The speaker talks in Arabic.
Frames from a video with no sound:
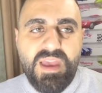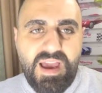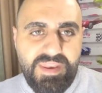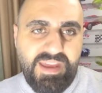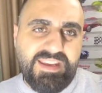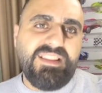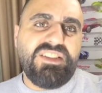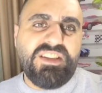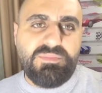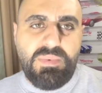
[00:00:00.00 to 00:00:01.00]
انا حكيت
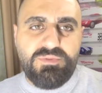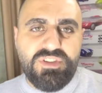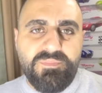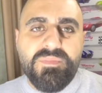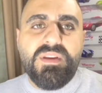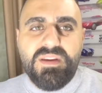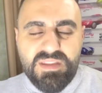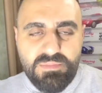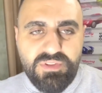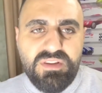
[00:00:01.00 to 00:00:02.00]
لشركه ببجي
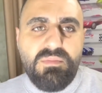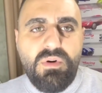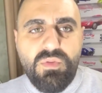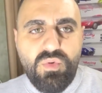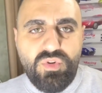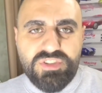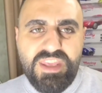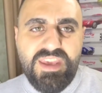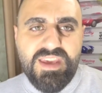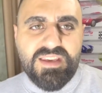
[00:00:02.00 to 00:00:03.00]
اذا بضل الموضوع
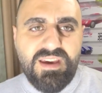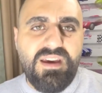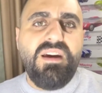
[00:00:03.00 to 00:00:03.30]
زي هيك